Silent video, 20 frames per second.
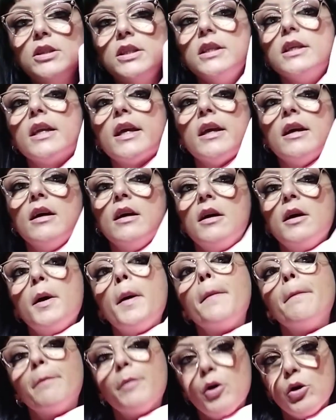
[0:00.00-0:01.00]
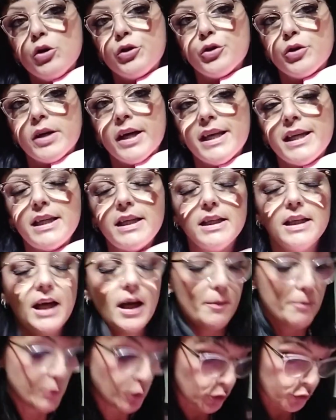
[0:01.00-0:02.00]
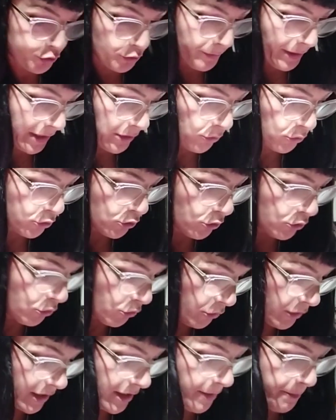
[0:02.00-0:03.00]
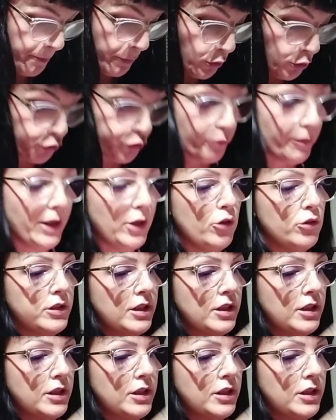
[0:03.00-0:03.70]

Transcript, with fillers: dire molto carina, molto bello il colore, molto bello il